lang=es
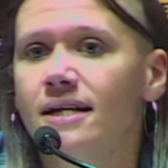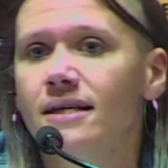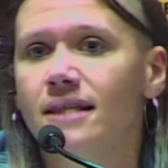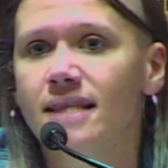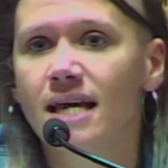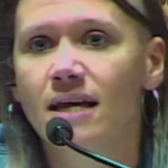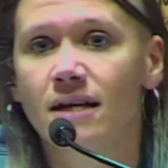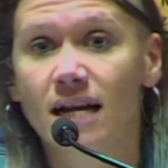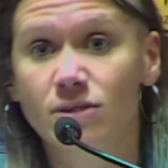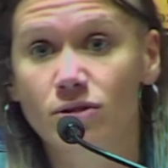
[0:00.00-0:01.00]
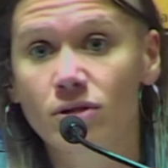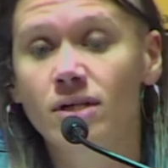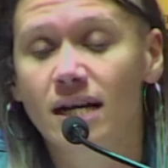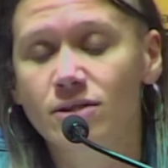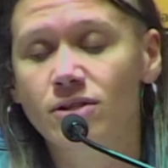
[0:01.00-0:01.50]
de
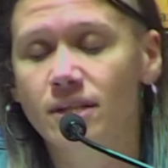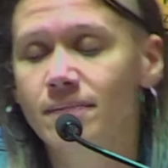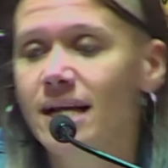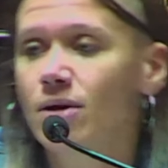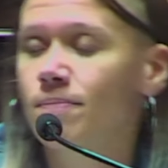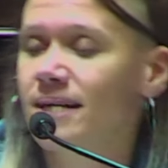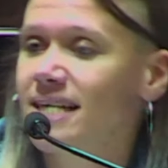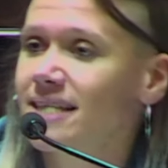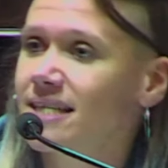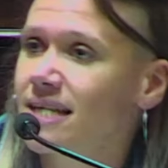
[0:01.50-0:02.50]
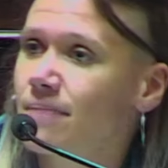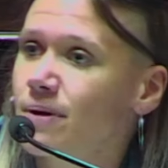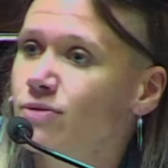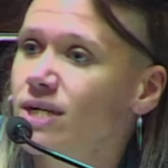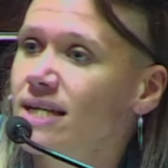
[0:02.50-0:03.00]
14.000 eh, acompañantes
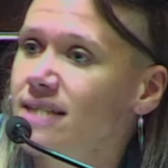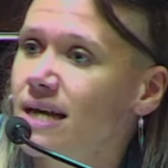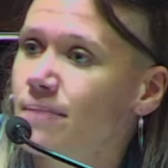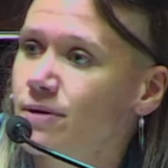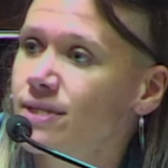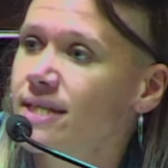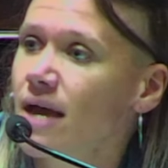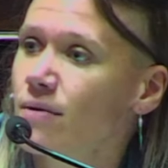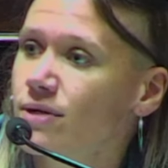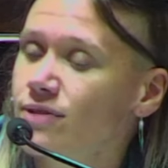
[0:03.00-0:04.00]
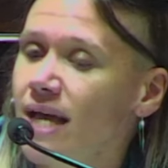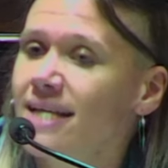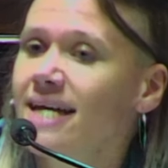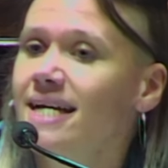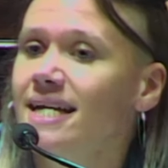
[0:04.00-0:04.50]
terapéuticas en la provincia de Buenos
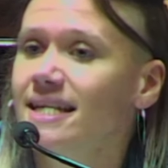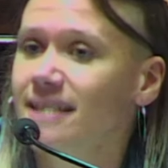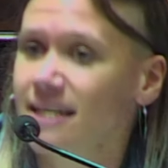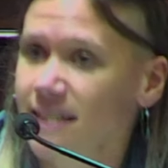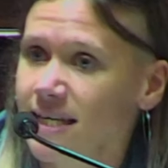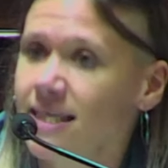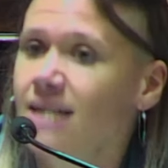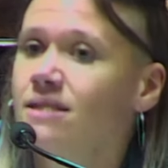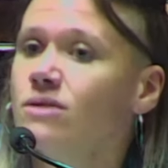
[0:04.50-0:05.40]
Aires que necesitan